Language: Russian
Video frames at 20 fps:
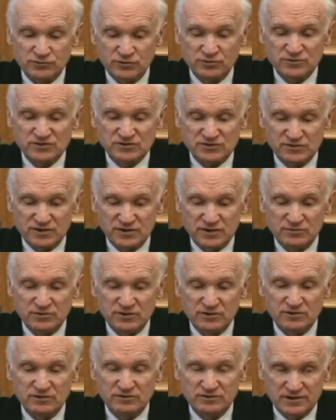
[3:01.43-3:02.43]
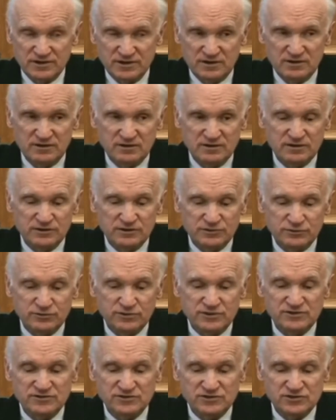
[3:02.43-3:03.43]
мы с вами говорили и которую
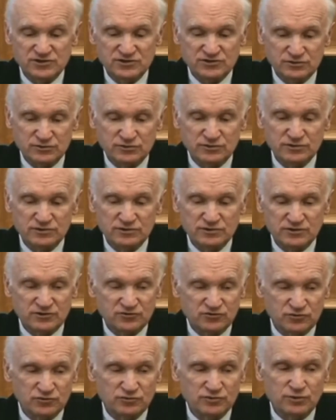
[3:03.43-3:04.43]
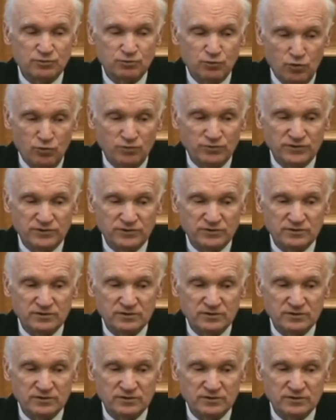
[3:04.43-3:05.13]
я сейчас только хочу напомнить.